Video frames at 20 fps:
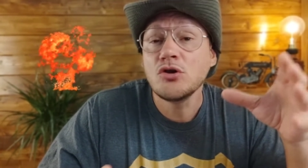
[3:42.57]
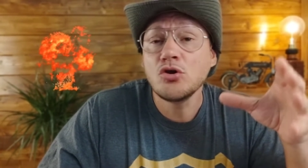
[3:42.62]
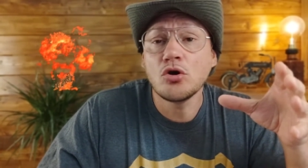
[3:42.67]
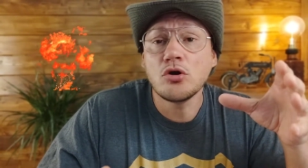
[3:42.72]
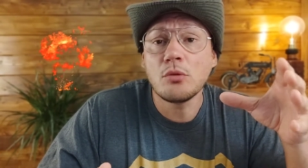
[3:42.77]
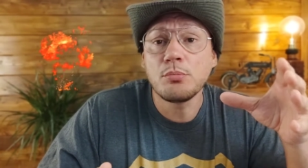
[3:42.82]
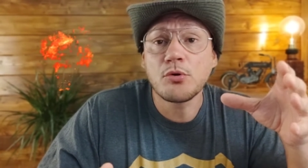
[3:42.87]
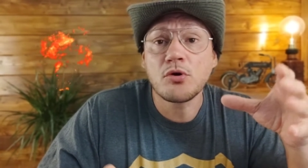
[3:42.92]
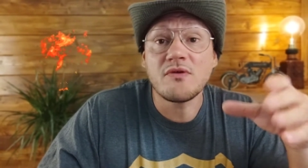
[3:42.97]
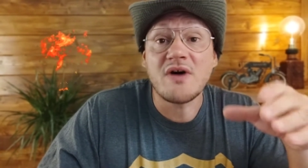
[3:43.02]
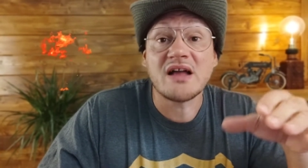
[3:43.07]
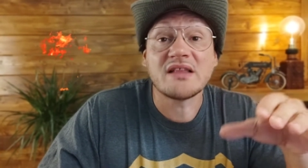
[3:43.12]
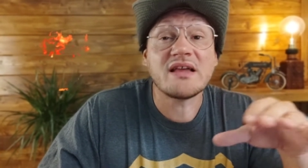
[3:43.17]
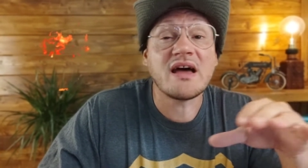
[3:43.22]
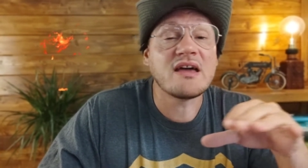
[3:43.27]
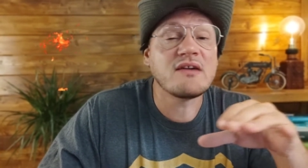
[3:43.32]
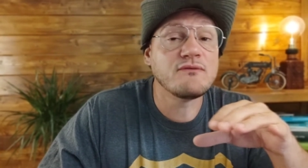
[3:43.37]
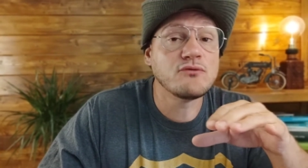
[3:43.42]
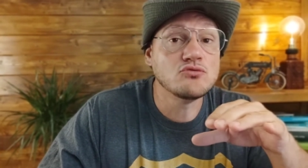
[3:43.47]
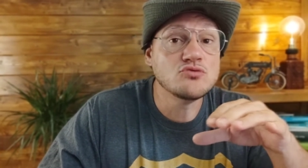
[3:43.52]
Io l'ho
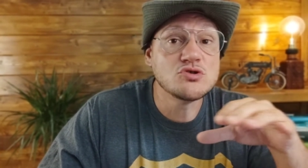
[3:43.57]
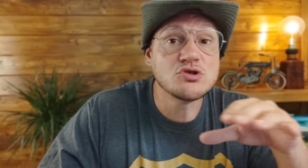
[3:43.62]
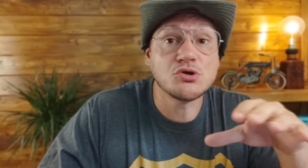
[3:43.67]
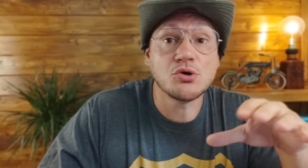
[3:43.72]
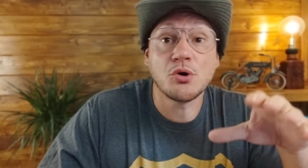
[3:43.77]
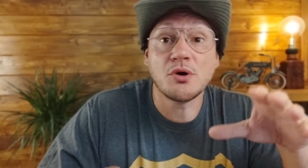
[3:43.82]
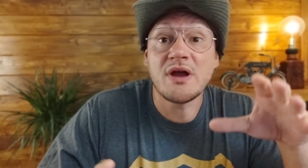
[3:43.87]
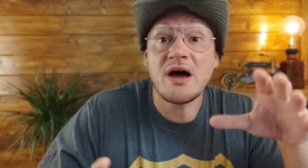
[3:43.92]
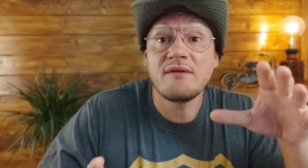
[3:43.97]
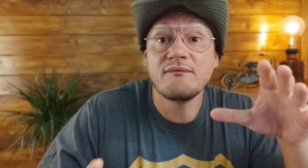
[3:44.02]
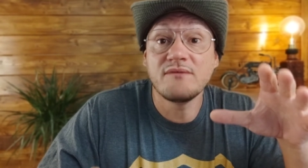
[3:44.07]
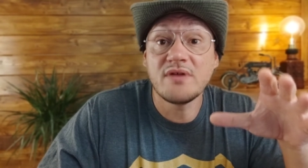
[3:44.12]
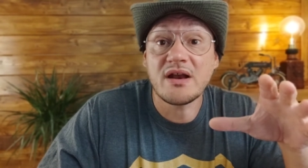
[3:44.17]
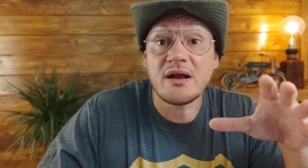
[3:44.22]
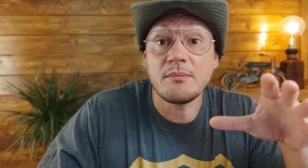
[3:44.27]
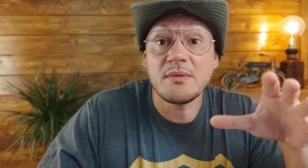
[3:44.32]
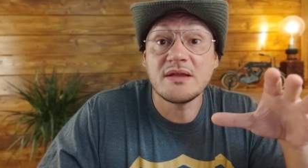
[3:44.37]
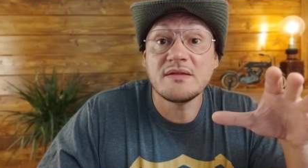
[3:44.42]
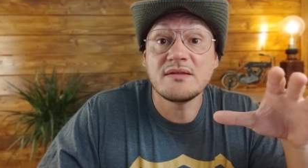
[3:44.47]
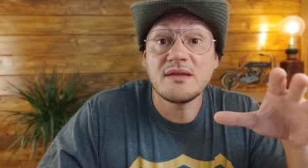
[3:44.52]
provata e funziona
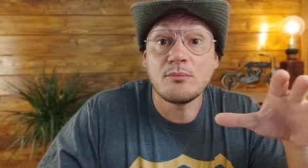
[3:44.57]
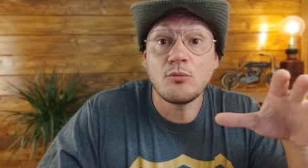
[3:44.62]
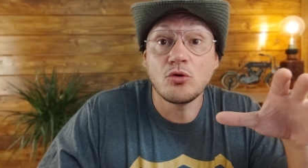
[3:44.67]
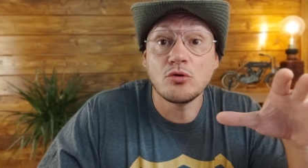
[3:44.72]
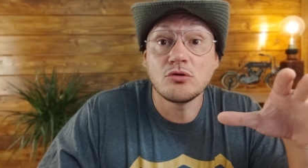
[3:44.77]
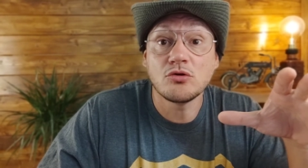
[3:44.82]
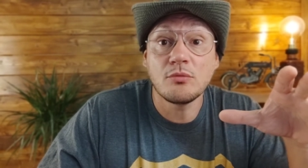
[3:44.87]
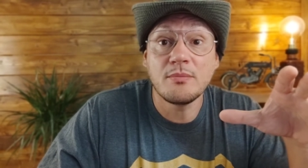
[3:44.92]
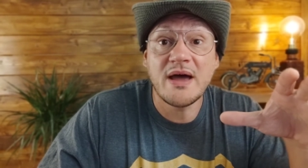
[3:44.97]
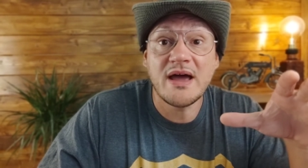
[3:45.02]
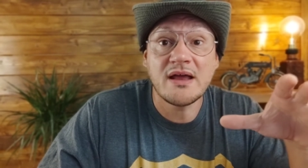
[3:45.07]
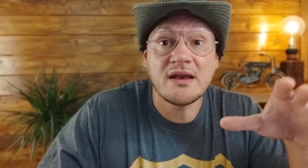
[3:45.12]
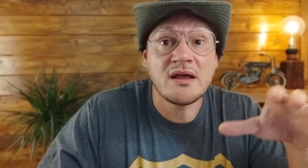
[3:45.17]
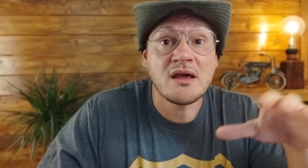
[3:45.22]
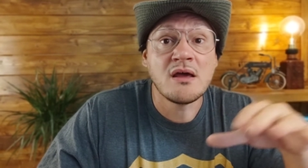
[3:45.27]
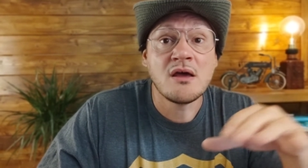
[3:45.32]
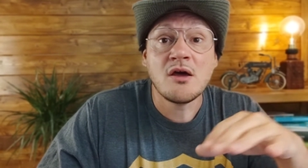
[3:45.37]
veramente molto bene.